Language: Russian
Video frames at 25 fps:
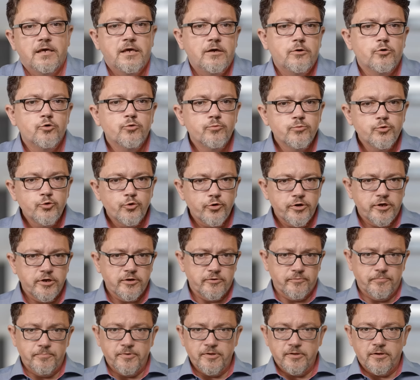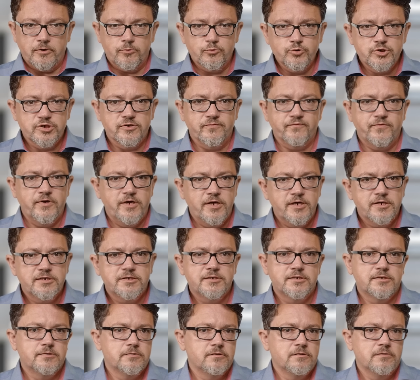И у многих белорусов
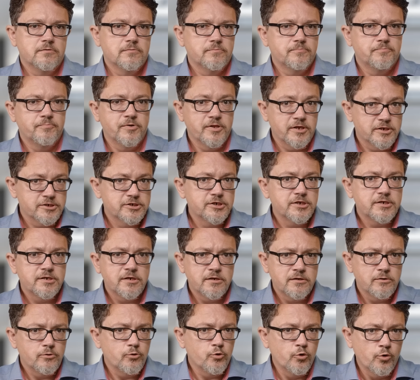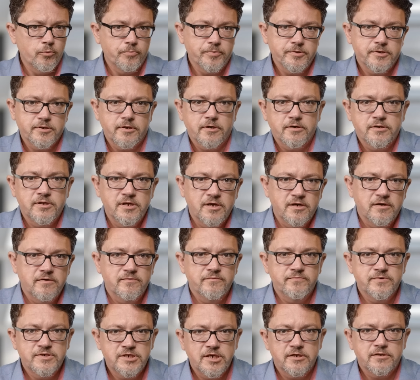есть э, положительный опыт, когда
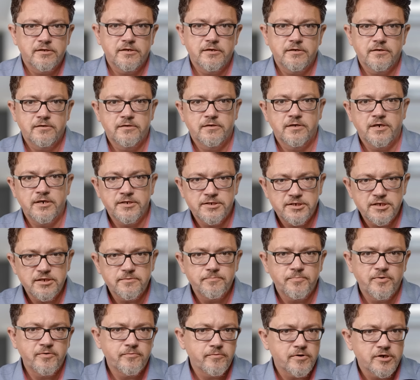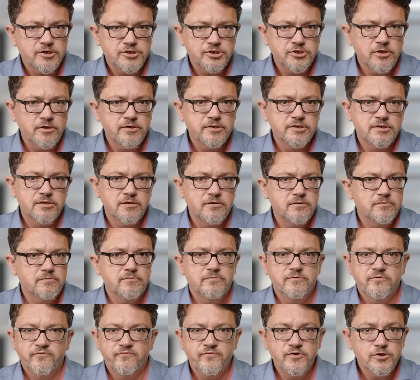взятый кредит превращался
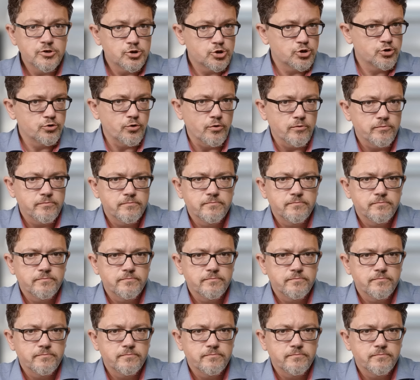в ничто.